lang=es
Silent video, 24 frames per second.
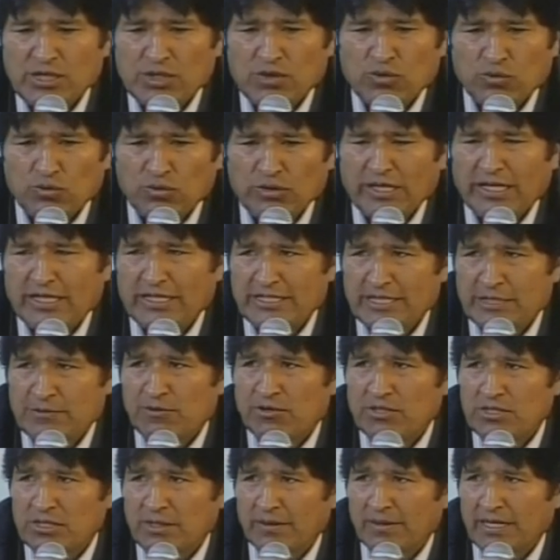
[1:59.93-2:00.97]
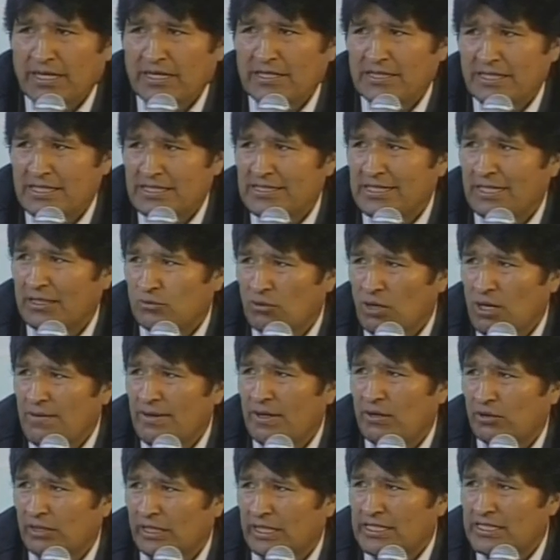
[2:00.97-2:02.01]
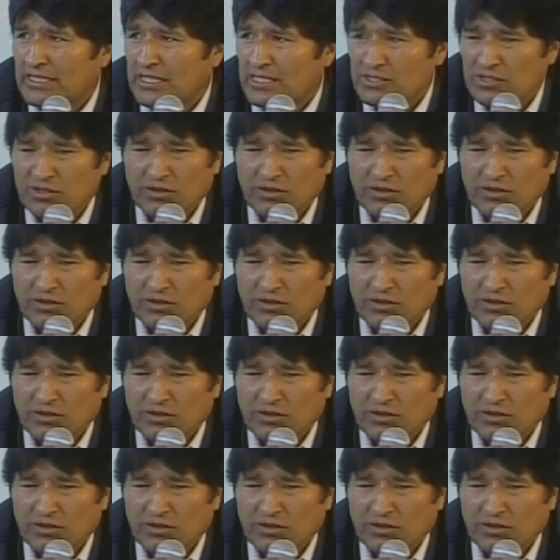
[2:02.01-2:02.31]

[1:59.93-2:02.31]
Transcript: una de las responsabilidades de esta nueva organización